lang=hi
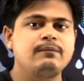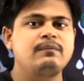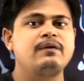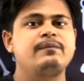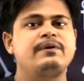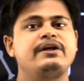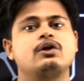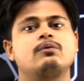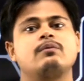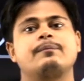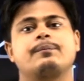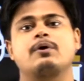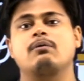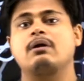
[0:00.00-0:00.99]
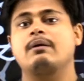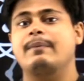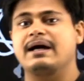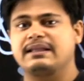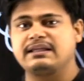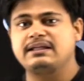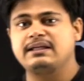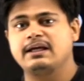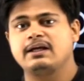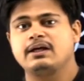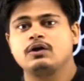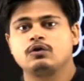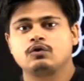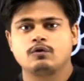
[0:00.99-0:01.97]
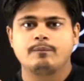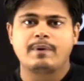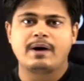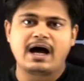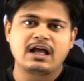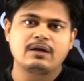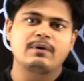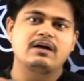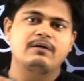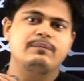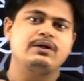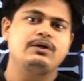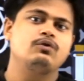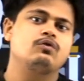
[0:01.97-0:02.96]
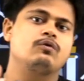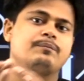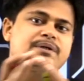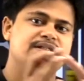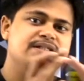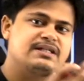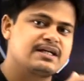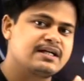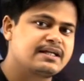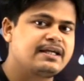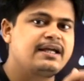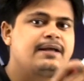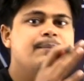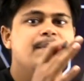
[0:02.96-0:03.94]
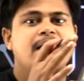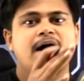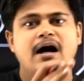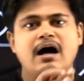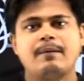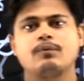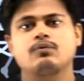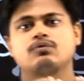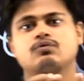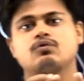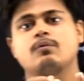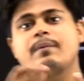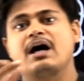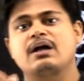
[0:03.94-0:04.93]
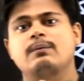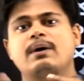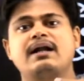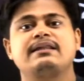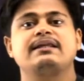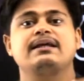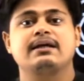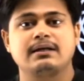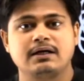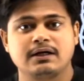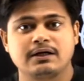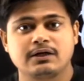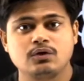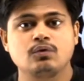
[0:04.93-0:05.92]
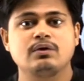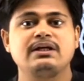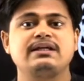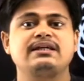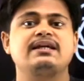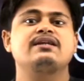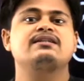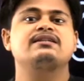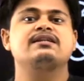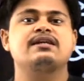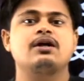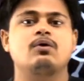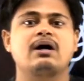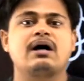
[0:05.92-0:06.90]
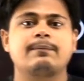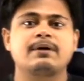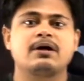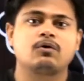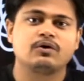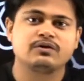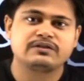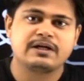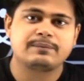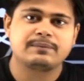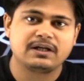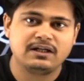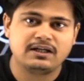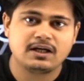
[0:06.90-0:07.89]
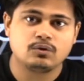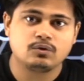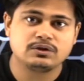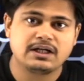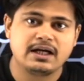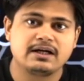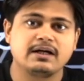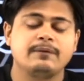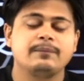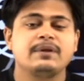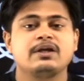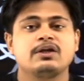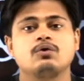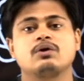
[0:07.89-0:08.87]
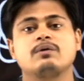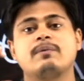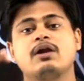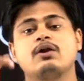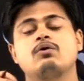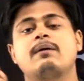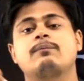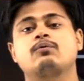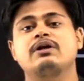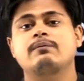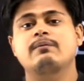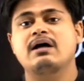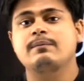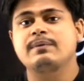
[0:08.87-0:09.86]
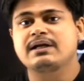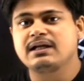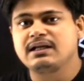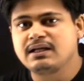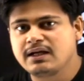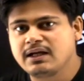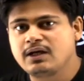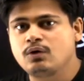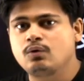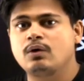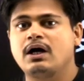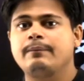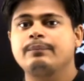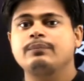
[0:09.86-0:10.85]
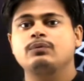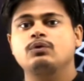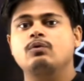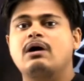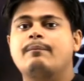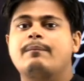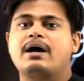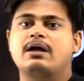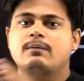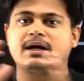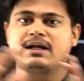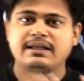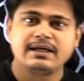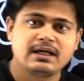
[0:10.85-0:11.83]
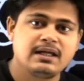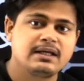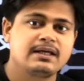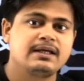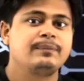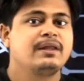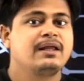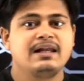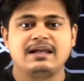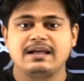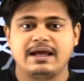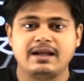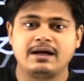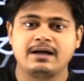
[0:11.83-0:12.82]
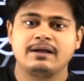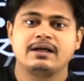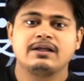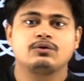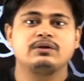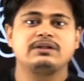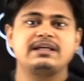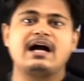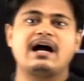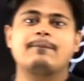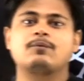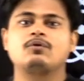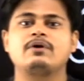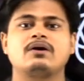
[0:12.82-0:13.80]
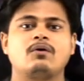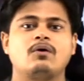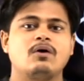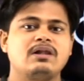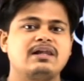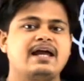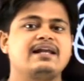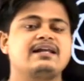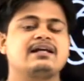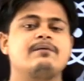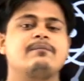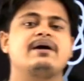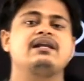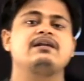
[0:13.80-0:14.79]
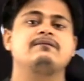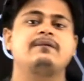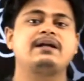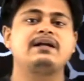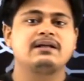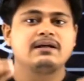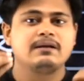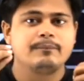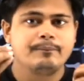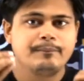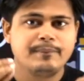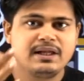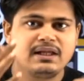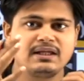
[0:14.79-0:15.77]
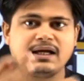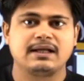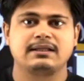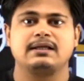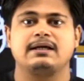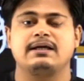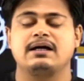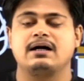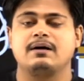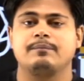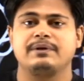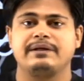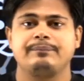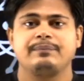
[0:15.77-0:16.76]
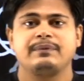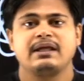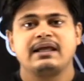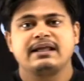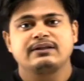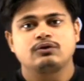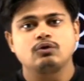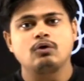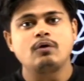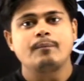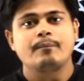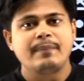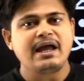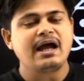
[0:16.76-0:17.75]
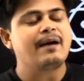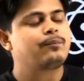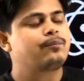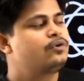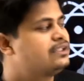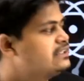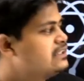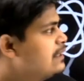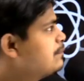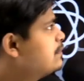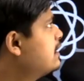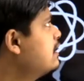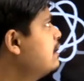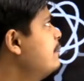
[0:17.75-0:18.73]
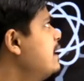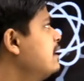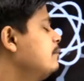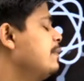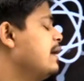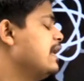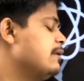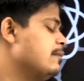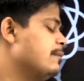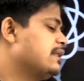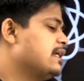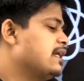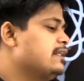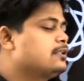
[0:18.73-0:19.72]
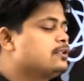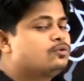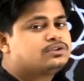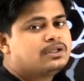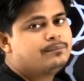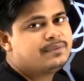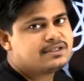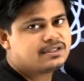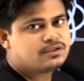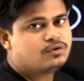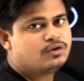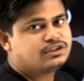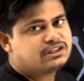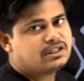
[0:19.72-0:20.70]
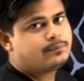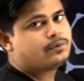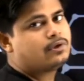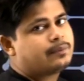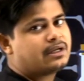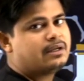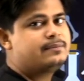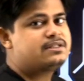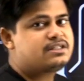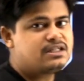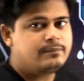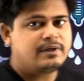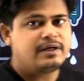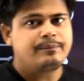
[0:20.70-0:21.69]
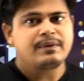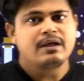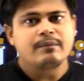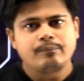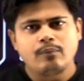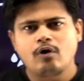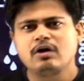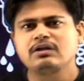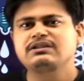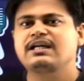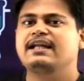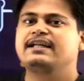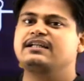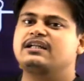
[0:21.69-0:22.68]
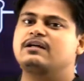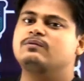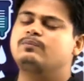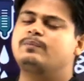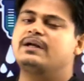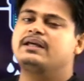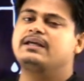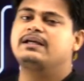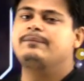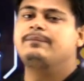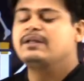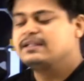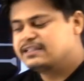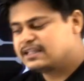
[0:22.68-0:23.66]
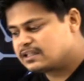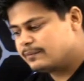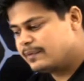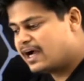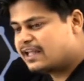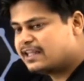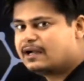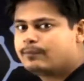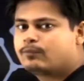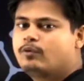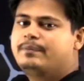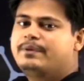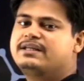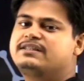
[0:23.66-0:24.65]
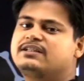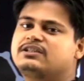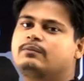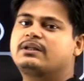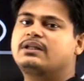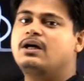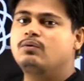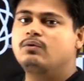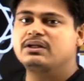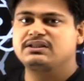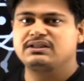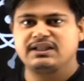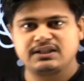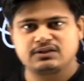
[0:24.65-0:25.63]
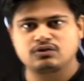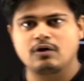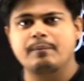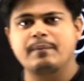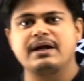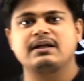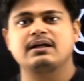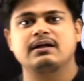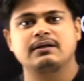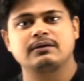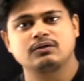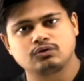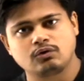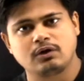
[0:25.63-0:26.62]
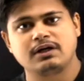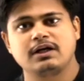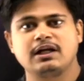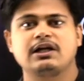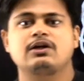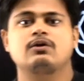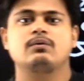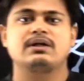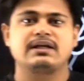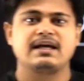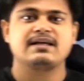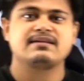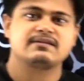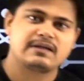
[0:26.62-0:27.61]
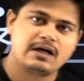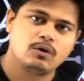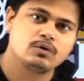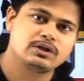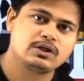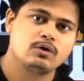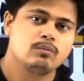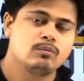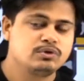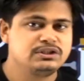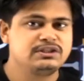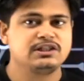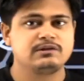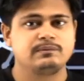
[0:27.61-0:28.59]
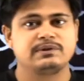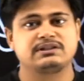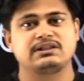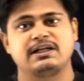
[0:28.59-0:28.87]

भी वीडियो में प्रॉब्लम आती है तो बार बार वीडियो को पीछे करके आप उसको बार बार देखना क्योंकि ये इससे क्या होगा आपका कॉन्सेप्ट क्लियर हो जाएगा क्योंकि मान लो आपको एक बार में क्लियर नहीं हुआ तो आप बार बार देख लेंगे है ना तो ये आपको एक ऑनलाइन का बेनिफिट मिल जाता है यहाँ पे तो मैं आपको इस चैप्टर के बात बारे में बता देता हूँ सम बेसिक कॉन्सेप्ट ऑफ केमिस्ट्री में बहुत सारे टर्म्स पढ़ेंगे जैसे मैं आज आपको बेसिक्स बताऊंगा स्टेट्स ऑफ मैटर सॉलिड लिक्विड गैस क्या होते हैं होमोजीनियस मिक्सचर